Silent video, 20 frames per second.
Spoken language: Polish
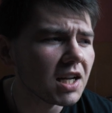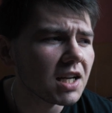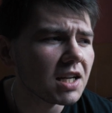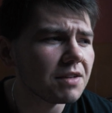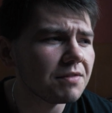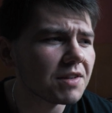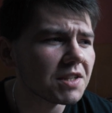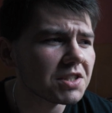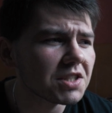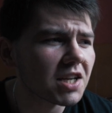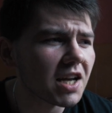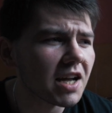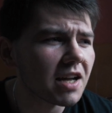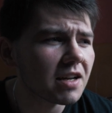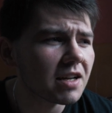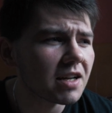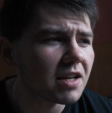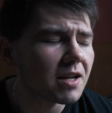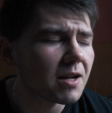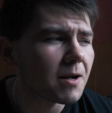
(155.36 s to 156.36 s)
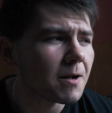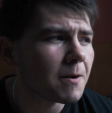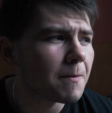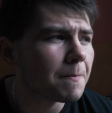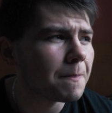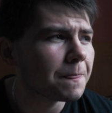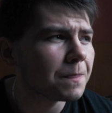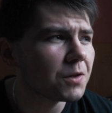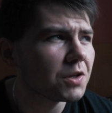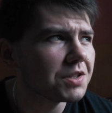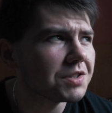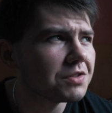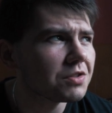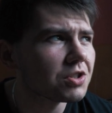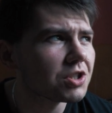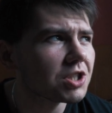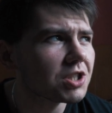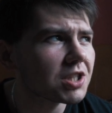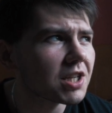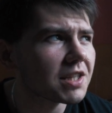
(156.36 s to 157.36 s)
I wiecie, to jest
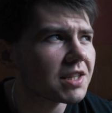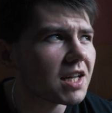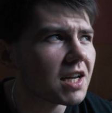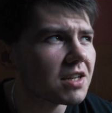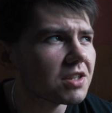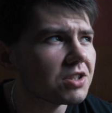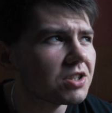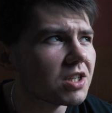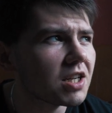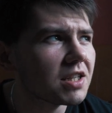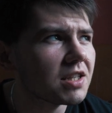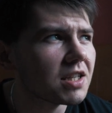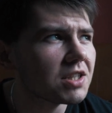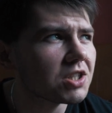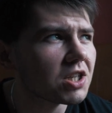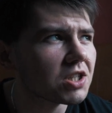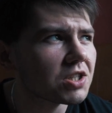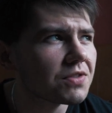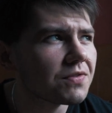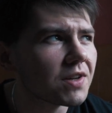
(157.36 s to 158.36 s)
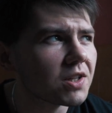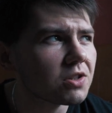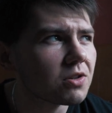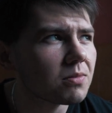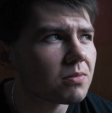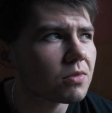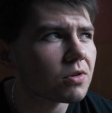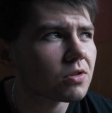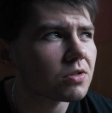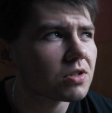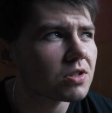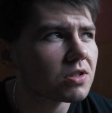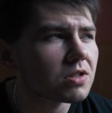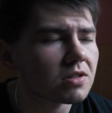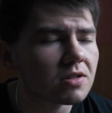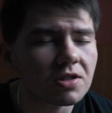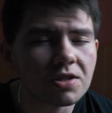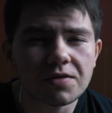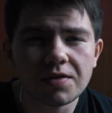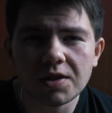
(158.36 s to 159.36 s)
troszeczkę tak, że nasza świadomość,
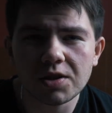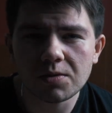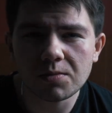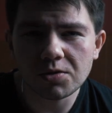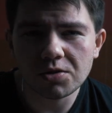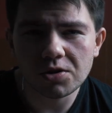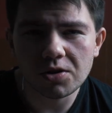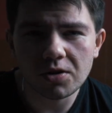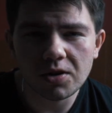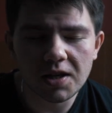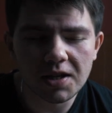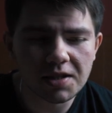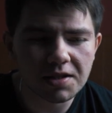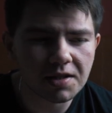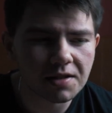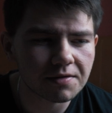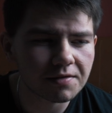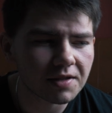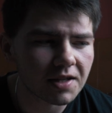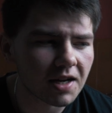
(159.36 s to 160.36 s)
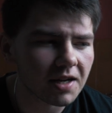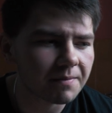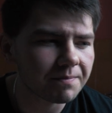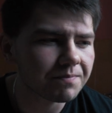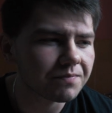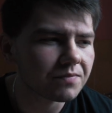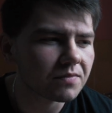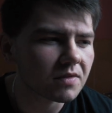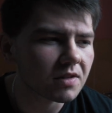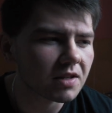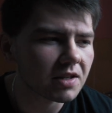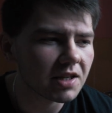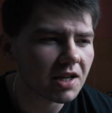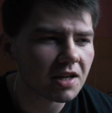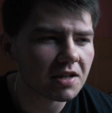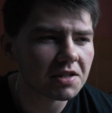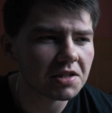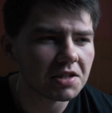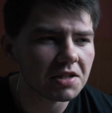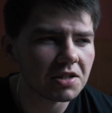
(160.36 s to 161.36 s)
świadomość kolektywna,
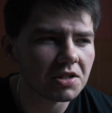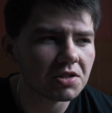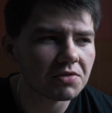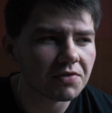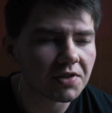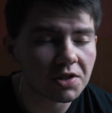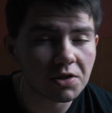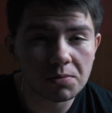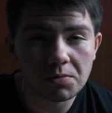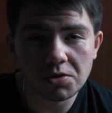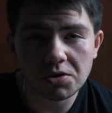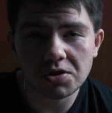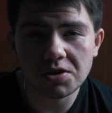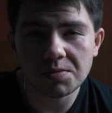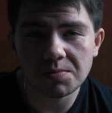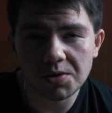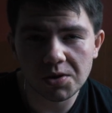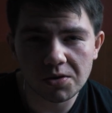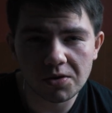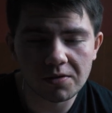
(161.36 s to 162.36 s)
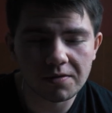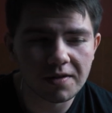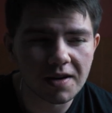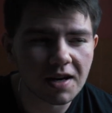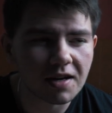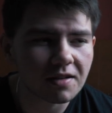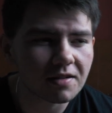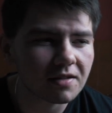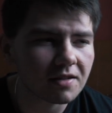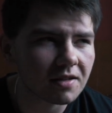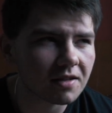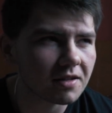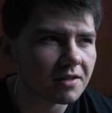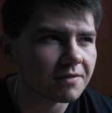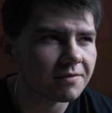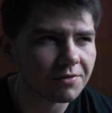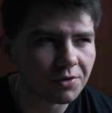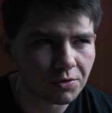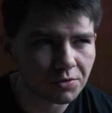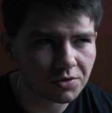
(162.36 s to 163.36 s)
jak i świadomość zbiorowa,
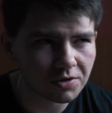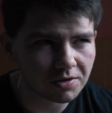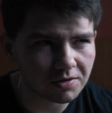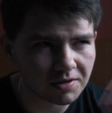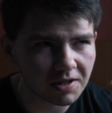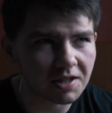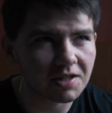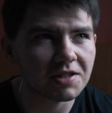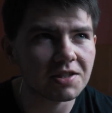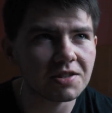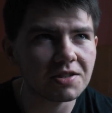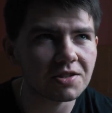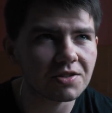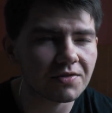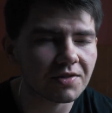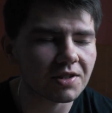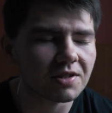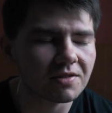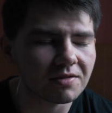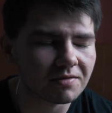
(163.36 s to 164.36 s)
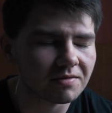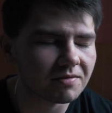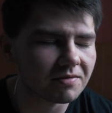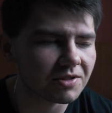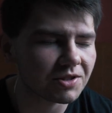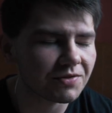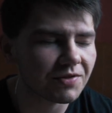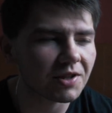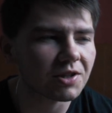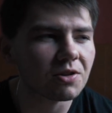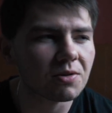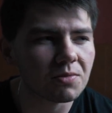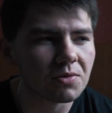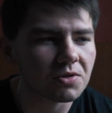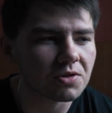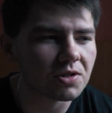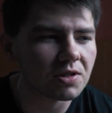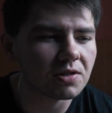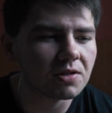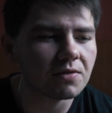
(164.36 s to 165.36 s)
e, wróć, jak i
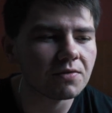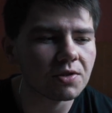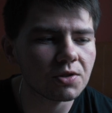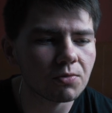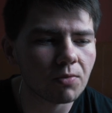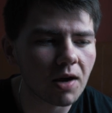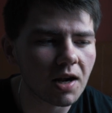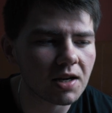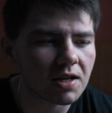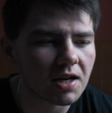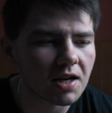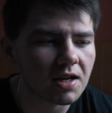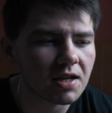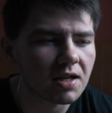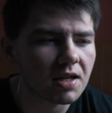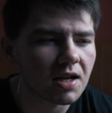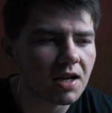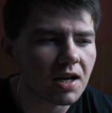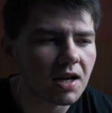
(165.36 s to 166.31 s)
świadomość indywidualna,